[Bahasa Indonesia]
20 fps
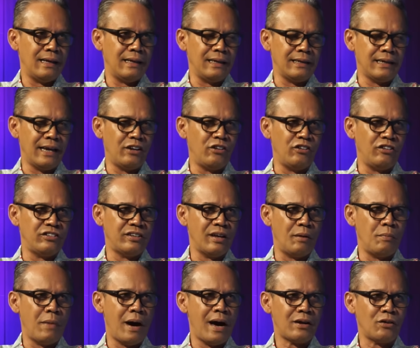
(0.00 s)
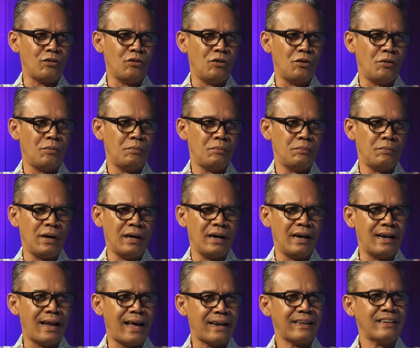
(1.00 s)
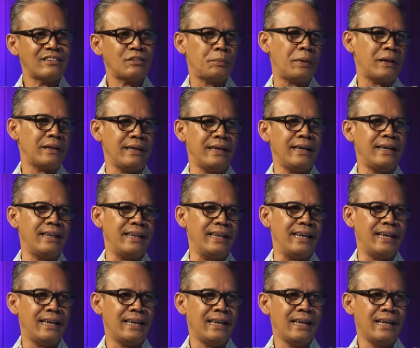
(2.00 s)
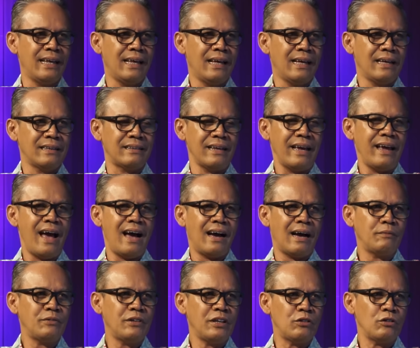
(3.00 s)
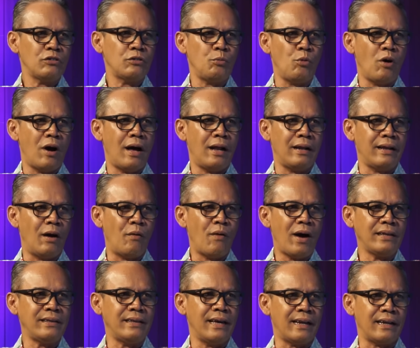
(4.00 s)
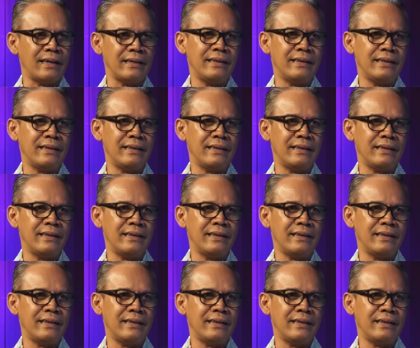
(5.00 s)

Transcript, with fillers: Liga Indonesia Baru menggelarnya seperti ini. Mm -hmm. Saya anggap sih itu sebuah hal yang wajar.